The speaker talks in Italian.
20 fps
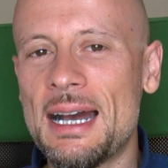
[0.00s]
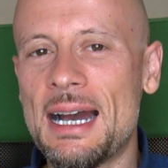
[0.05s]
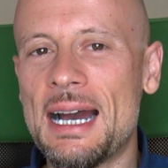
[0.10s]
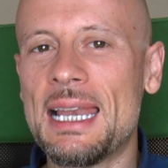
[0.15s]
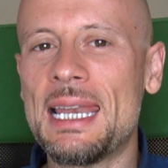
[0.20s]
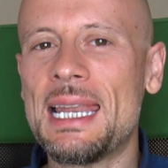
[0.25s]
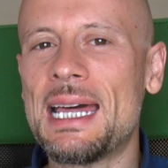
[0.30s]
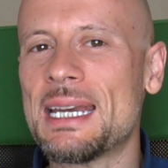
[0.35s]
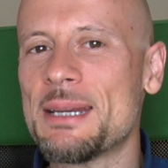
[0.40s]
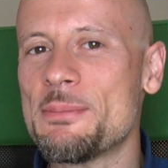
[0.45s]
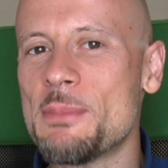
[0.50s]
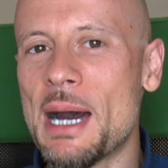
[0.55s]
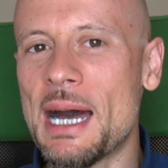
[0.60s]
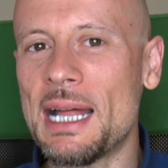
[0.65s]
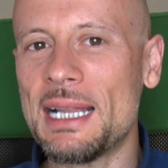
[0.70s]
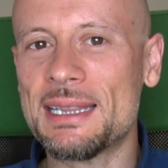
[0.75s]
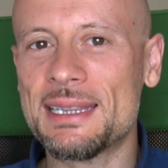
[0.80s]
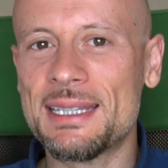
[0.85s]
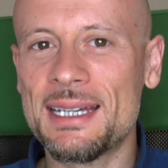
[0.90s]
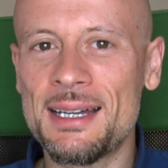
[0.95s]
alla
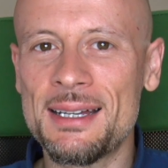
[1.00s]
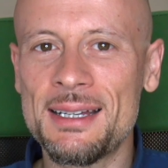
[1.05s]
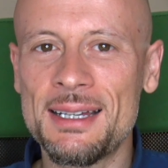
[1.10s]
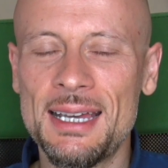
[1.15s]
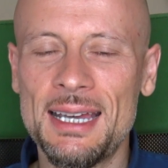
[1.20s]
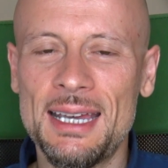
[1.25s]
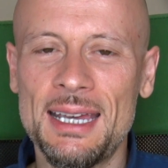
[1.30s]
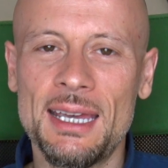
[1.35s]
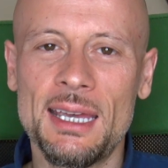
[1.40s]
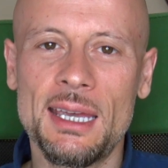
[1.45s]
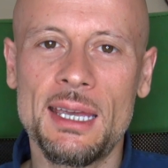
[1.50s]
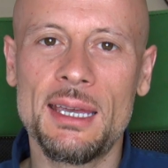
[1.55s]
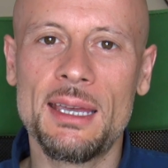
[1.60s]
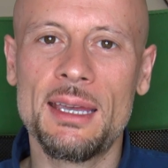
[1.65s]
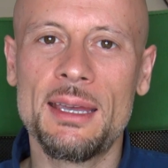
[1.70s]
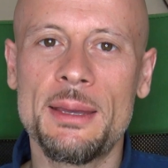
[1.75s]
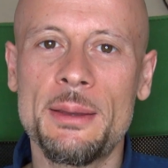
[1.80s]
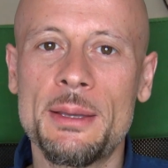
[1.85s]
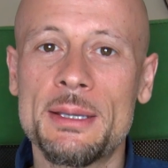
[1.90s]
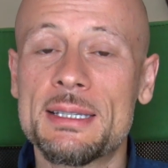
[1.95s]
ribalta
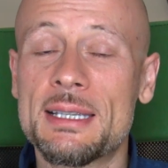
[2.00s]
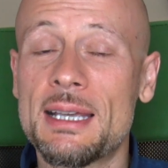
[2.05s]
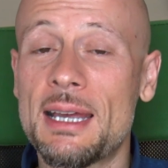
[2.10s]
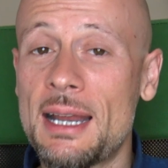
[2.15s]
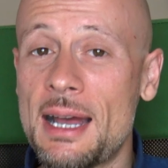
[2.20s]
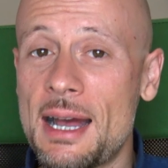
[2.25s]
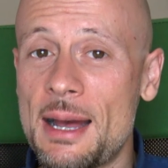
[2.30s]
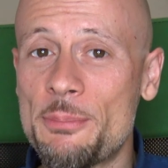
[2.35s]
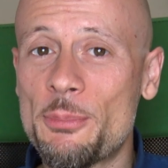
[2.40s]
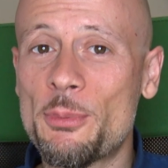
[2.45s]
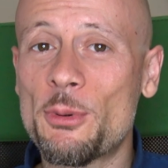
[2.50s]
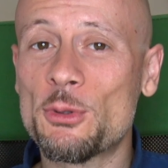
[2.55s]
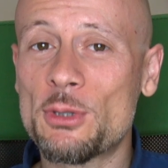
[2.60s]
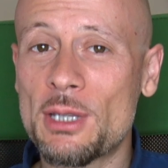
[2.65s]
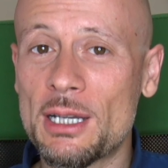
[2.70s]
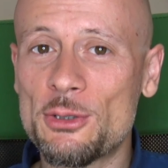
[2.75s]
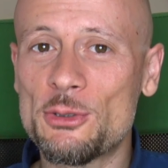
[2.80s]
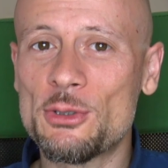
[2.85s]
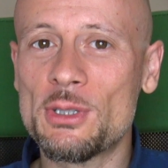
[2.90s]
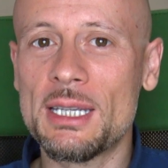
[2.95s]
e sarà
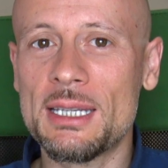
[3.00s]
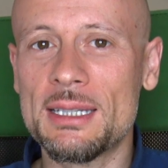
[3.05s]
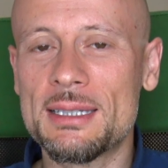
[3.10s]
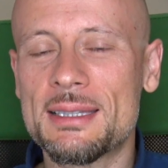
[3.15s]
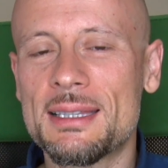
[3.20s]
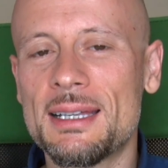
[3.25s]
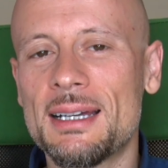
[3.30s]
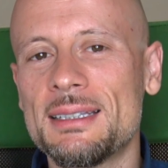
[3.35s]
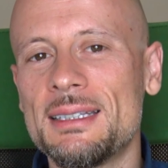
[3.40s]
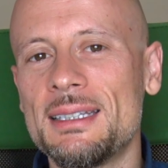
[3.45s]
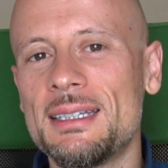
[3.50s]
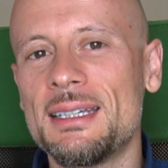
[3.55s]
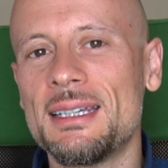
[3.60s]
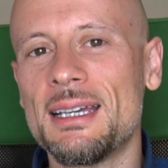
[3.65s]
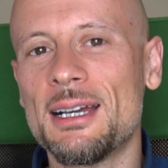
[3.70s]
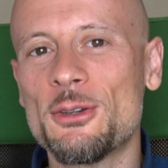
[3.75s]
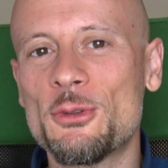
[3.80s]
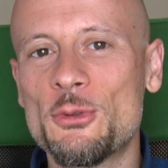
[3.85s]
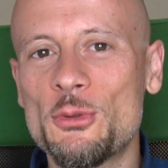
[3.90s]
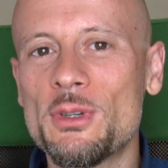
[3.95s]
protagonista
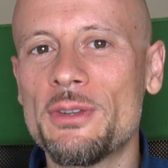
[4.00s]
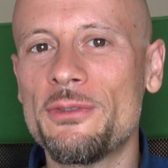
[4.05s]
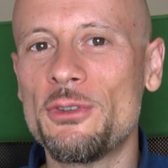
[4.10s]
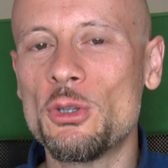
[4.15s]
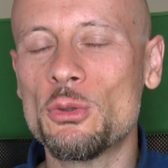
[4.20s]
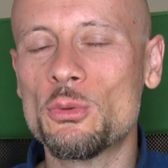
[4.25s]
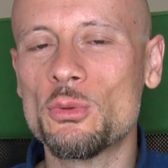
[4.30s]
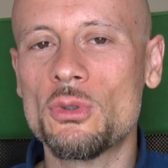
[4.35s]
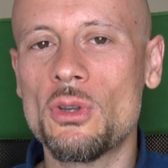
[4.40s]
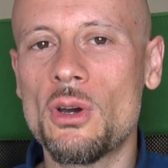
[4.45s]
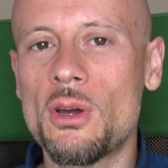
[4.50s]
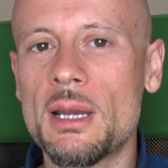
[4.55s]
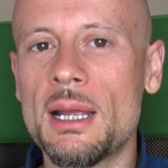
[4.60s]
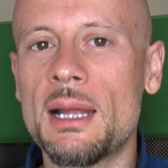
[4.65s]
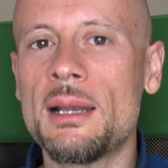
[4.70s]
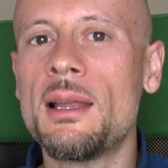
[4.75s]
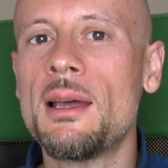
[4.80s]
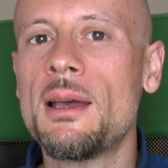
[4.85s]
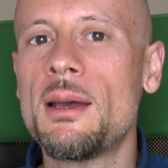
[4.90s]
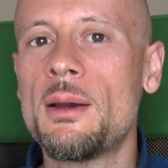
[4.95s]
di alcuni video tutorial